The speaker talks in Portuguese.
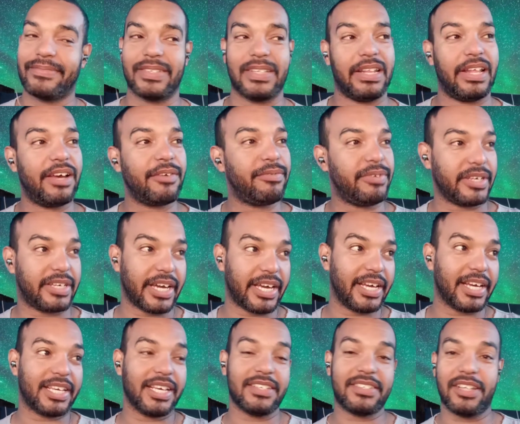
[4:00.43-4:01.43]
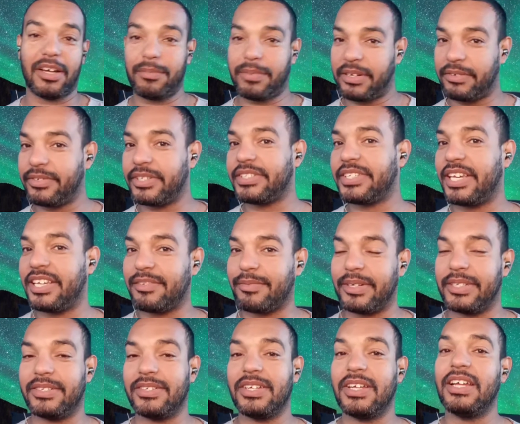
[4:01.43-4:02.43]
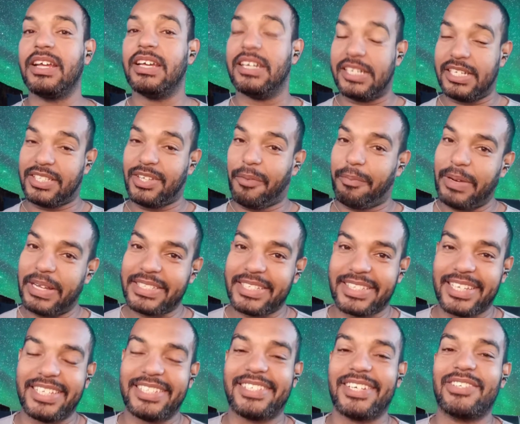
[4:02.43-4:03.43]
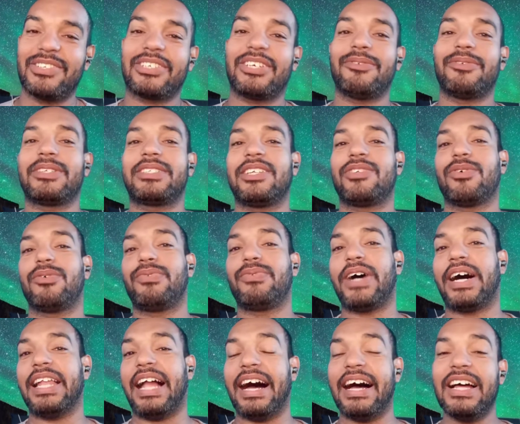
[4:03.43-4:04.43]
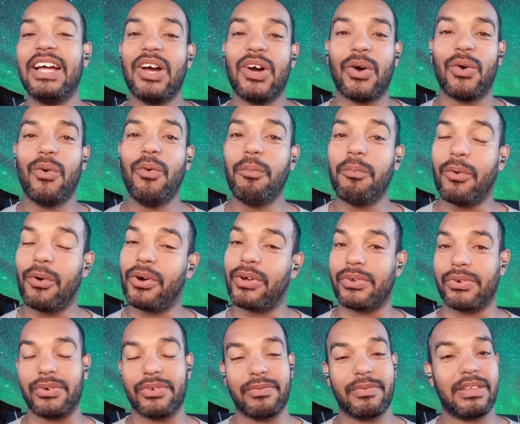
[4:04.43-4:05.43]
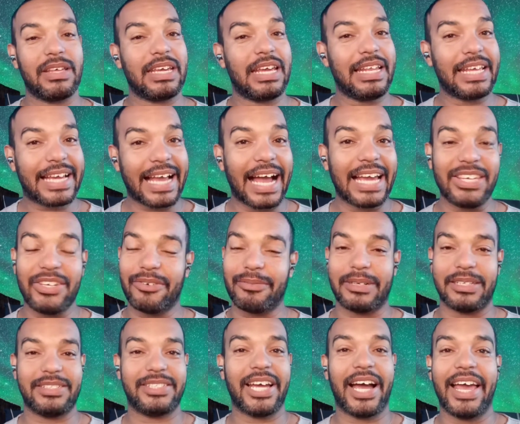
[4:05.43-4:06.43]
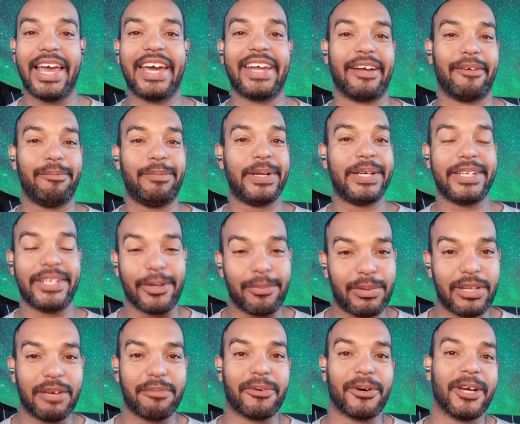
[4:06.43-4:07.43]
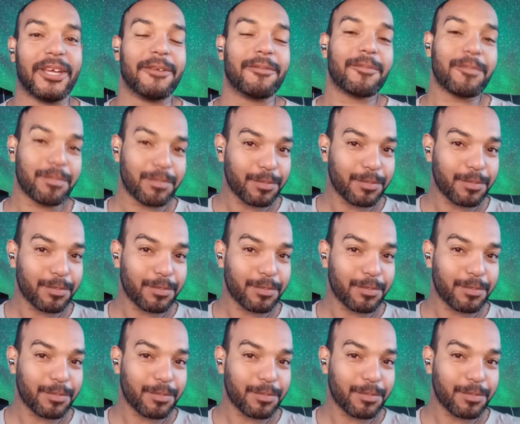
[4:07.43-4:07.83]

Né? Fica aí a questão para vocês, mano. Então preste atenção no que vocês vão falar. O Moro, ele caiu, mano, já era, perdeu o Playboy.